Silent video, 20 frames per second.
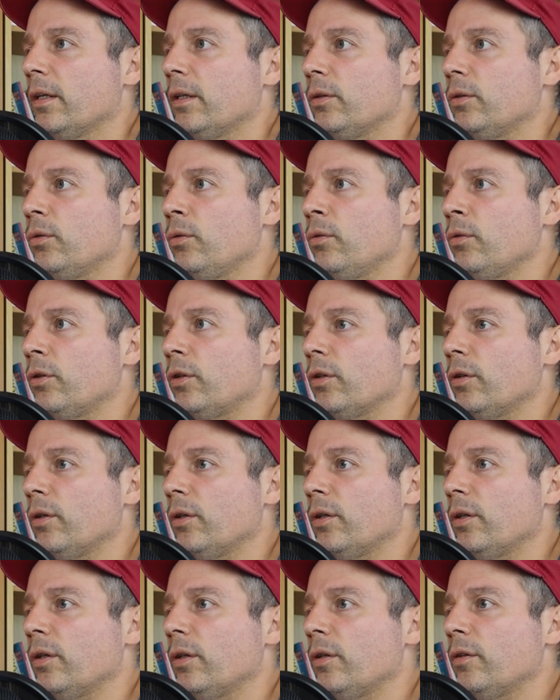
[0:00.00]
Donc, il
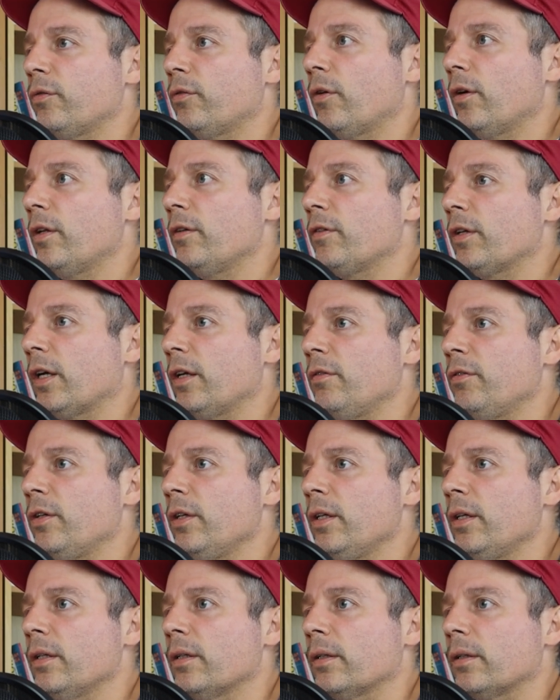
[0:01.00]
euh, faut aller
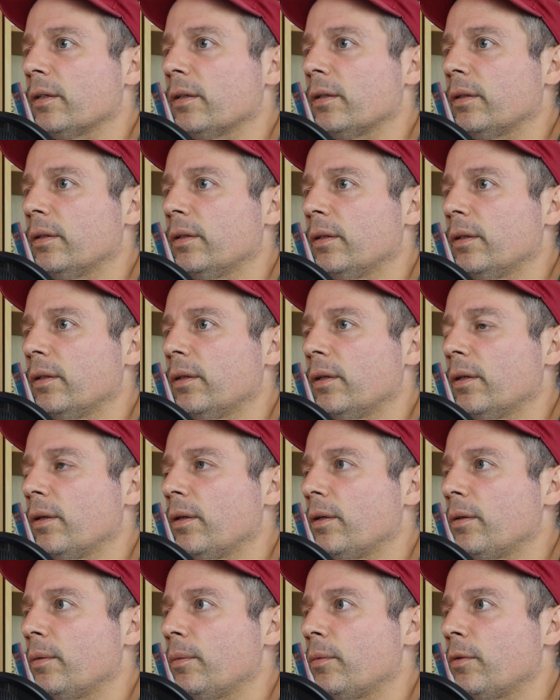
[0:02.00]
vérifier.
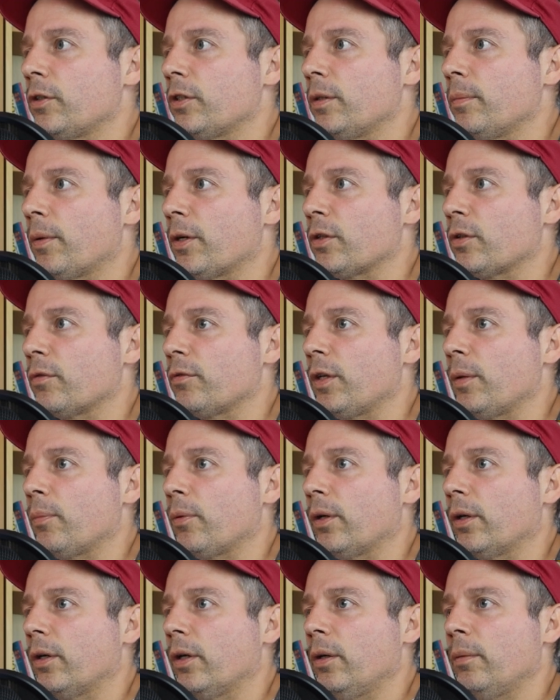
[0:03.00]
Euh, moi, je sais pas
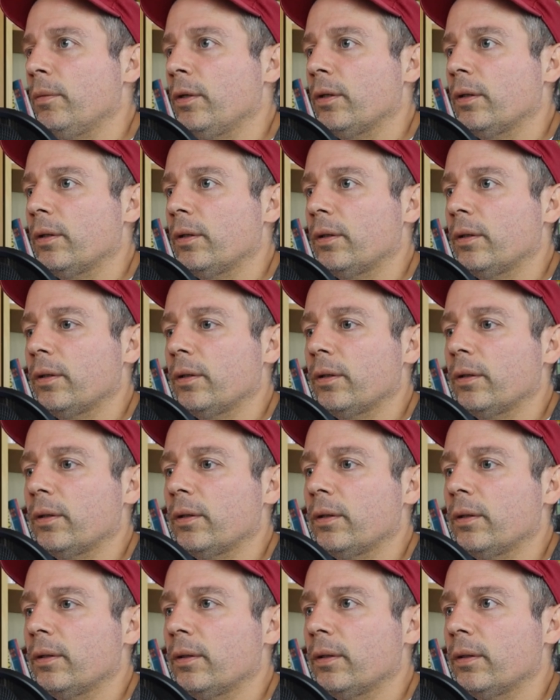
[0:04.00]
janvier.com,
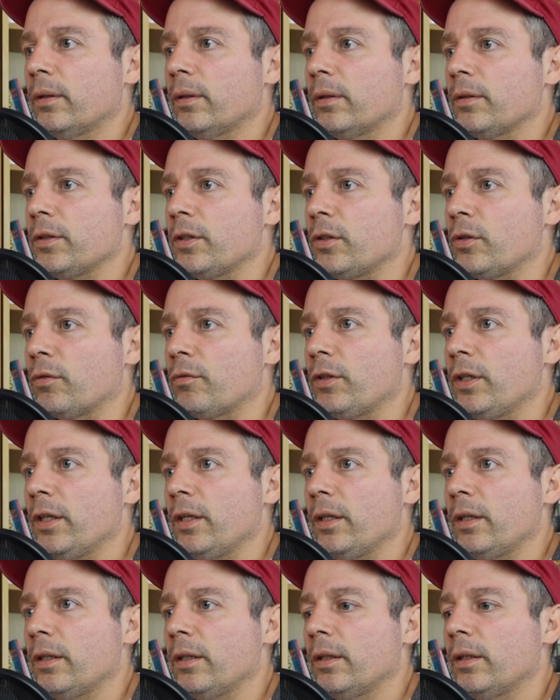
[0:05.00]
euh, c'est
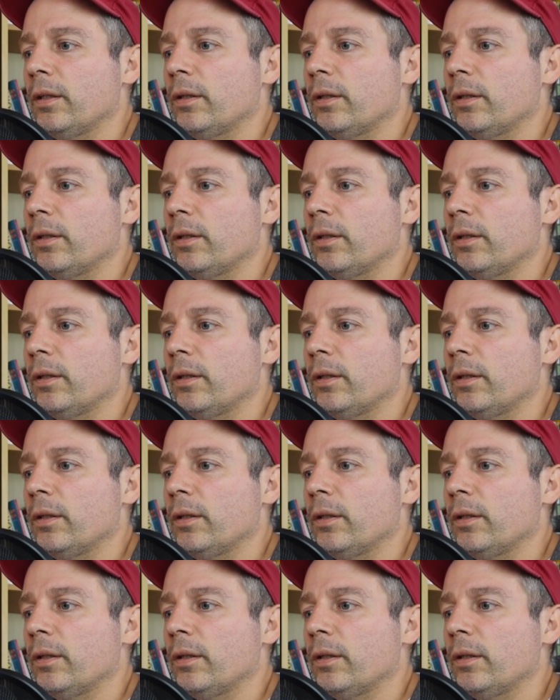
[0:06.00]
janvier.